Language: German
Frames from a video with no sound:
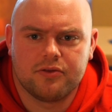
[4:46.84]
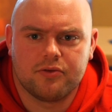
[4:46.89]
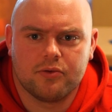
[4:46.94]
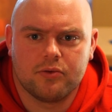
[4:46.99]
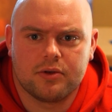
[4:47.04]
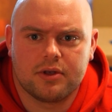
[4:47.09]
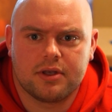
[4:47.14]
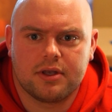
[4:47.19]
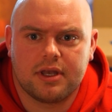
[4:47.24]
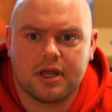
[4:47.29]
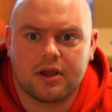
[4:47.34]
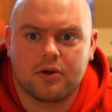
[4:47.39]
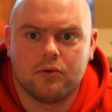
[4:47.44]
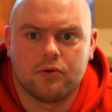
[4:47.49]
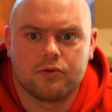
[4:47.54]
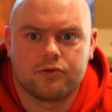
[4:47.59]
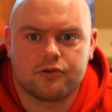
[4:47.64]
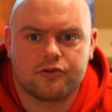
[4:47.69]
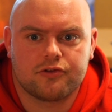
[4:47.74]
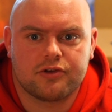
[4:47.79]
nicht so der
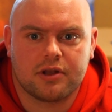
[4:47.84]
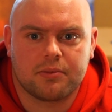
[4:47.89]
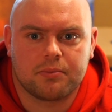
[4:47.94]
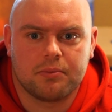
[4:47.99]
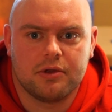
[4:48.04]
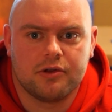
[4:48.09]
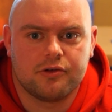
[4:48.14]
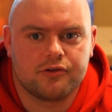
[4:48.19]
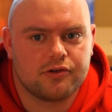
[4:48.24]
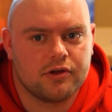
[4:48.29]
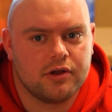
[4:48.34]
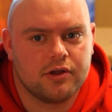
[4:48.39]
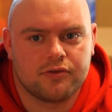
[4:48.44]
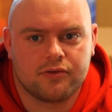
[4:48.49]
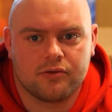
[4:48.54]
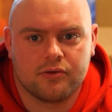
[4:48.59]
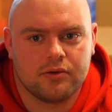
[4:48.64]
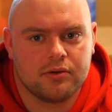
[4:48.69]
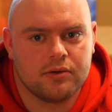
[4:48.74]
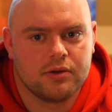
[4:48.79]
große Stadtmensch,
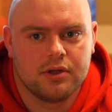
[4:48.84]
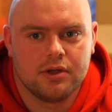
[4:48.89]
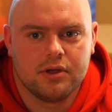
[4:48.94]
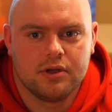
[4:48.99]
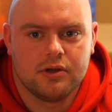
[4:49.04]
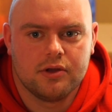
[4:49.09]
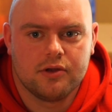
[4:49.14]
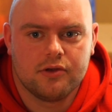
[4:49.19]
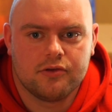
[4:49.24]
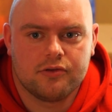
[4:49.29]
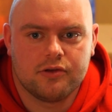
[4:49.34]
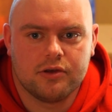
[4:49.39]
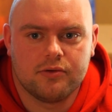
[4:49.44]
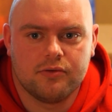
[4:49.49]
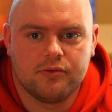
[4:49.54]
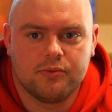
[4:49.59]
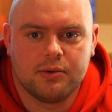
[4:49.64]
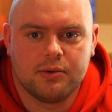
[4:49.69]
also Städte